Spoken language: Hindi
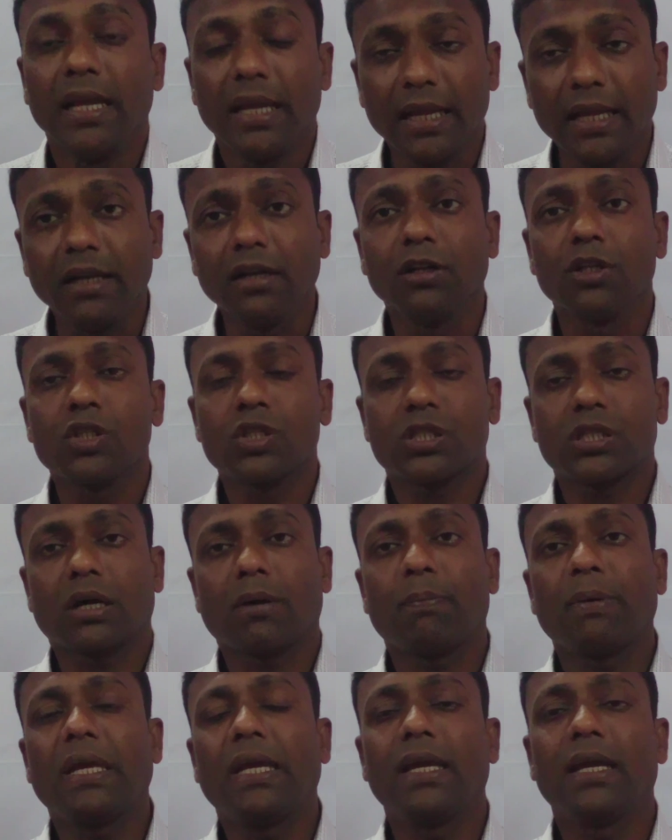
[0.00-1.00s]
इन
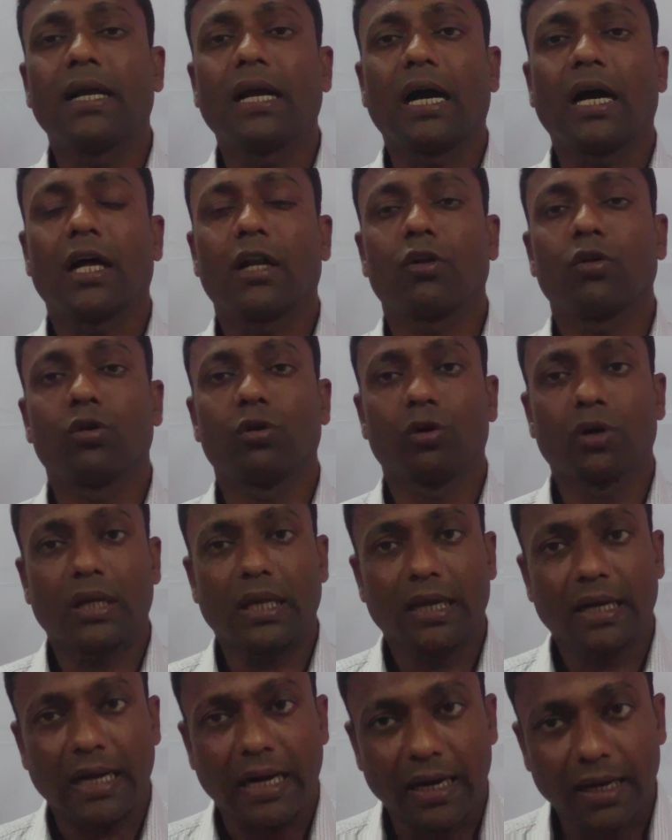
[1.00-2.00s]
सभी कारणों के
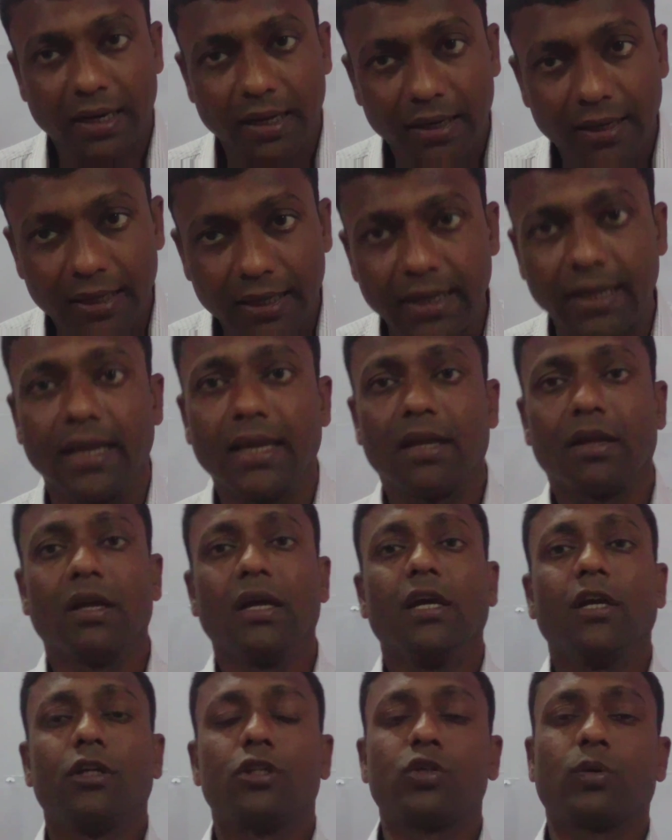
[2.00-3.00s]
कारण ही
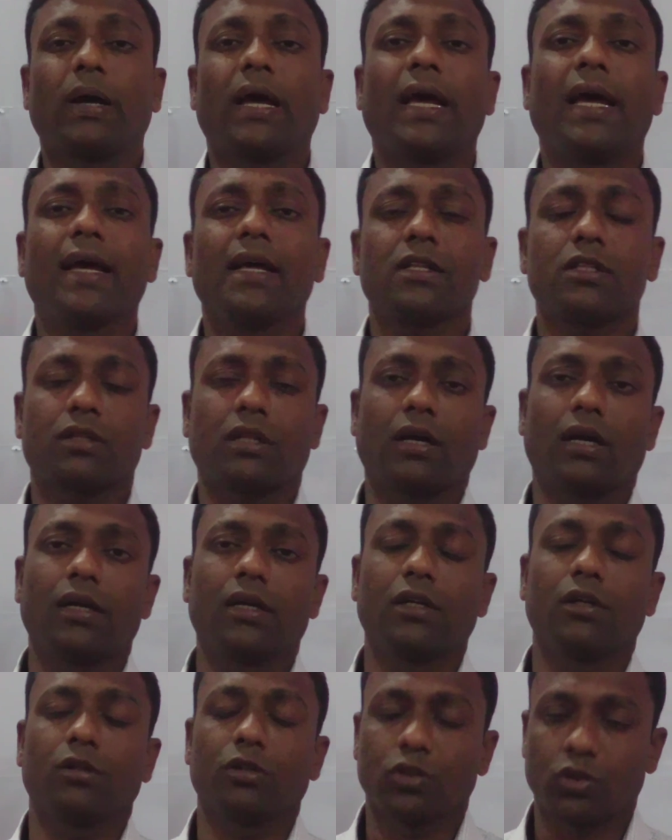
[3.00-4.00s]
जो है थर्ड
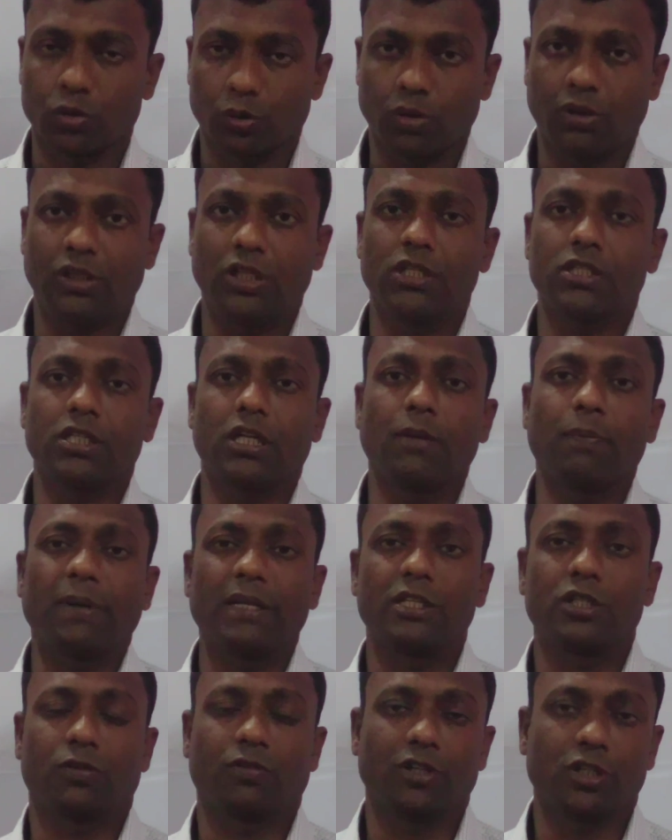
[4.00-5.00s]
जो तीसरी
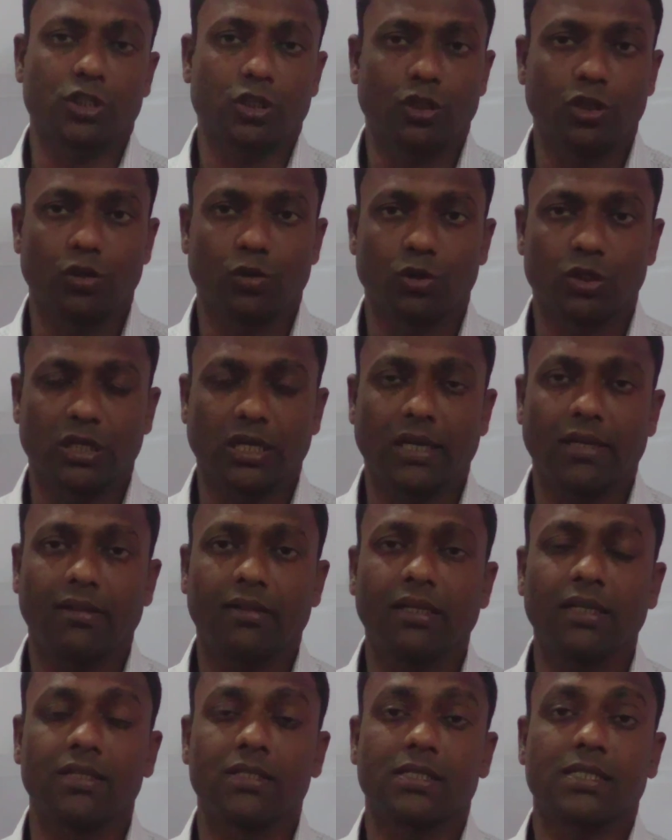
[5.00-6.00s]
पंचवर्षीय योजनाएं
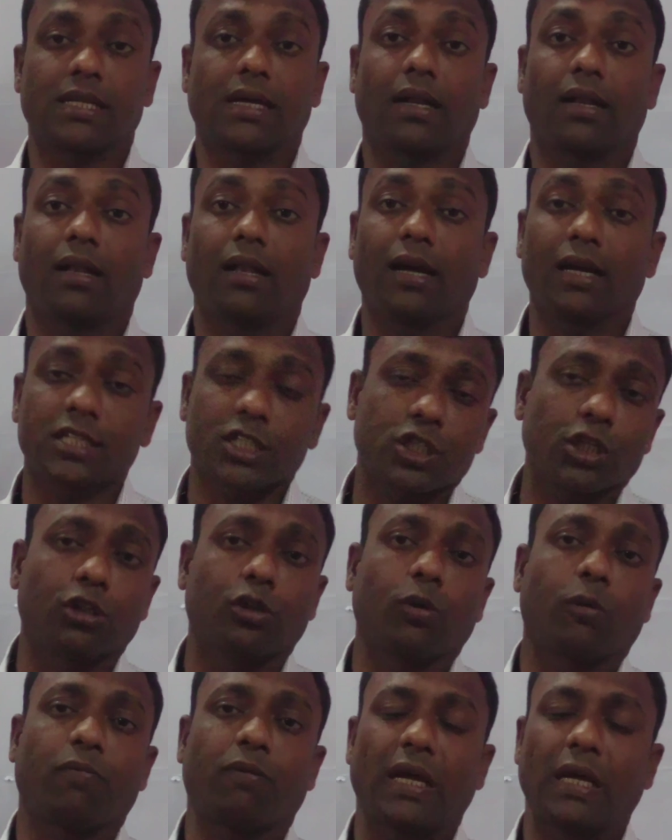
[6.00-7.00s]
थी जिसका लक्ष्य
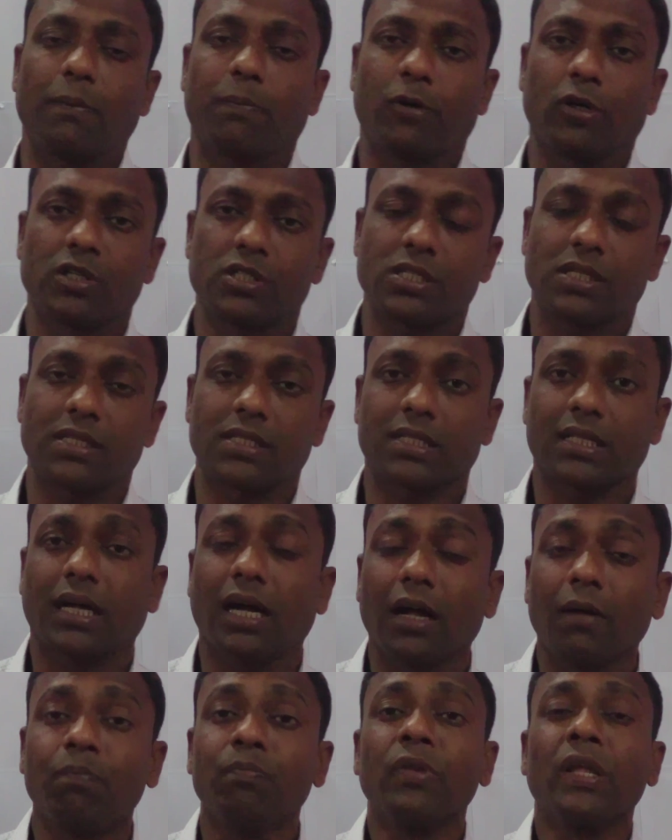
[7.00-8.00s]
तो 5.6 था
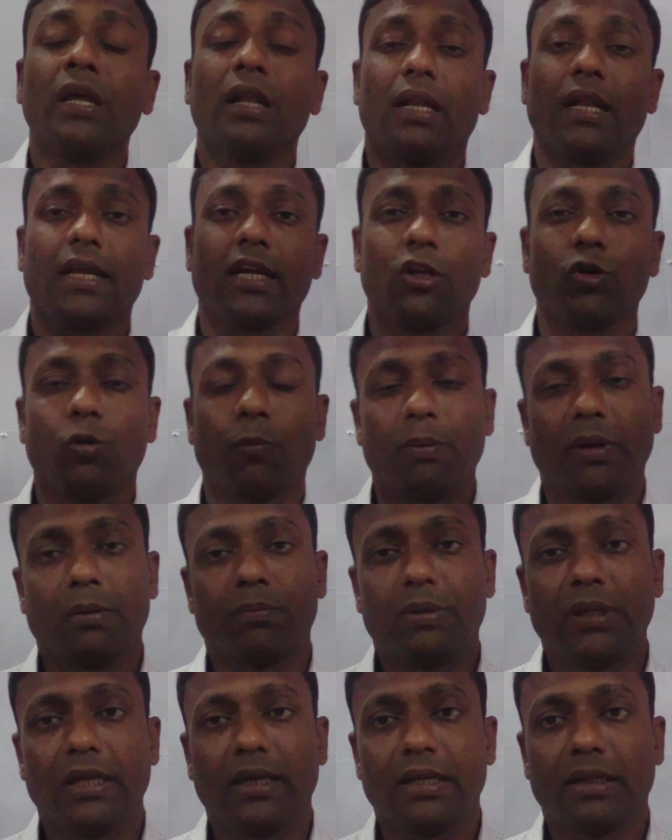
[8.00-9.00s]
लेकिन
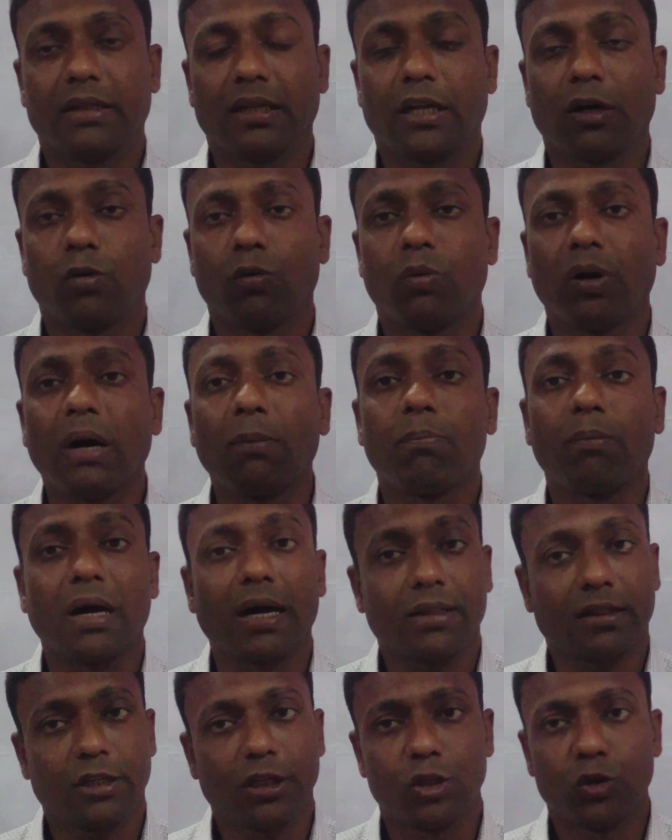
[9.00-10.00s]
उपलब्धि कितना हुआ
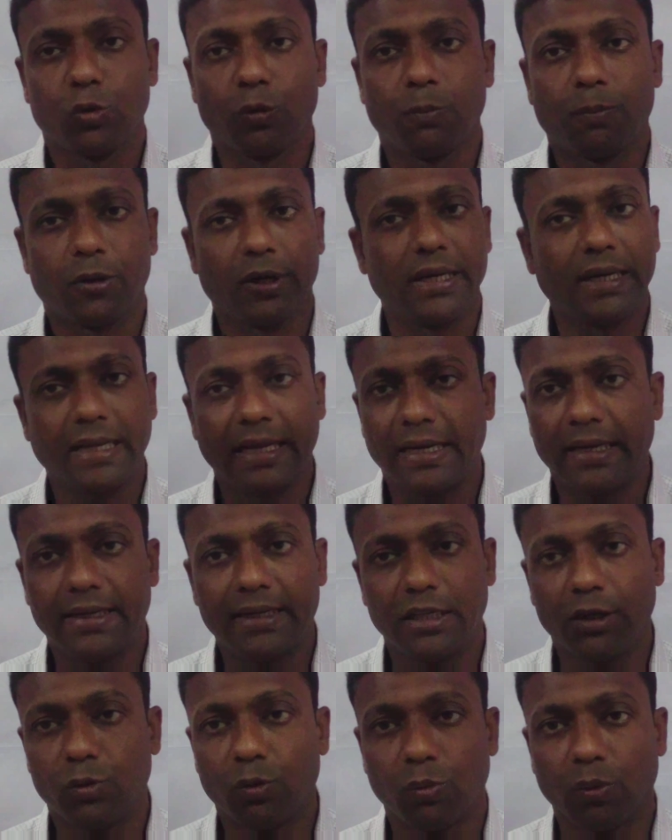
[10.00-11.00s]
मात्र
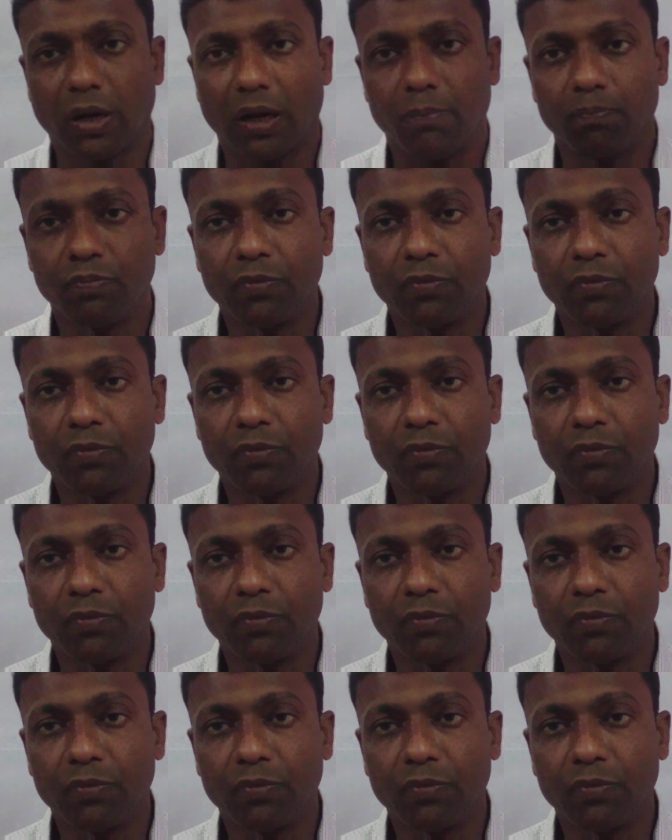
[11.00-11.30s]
2.80 हुआ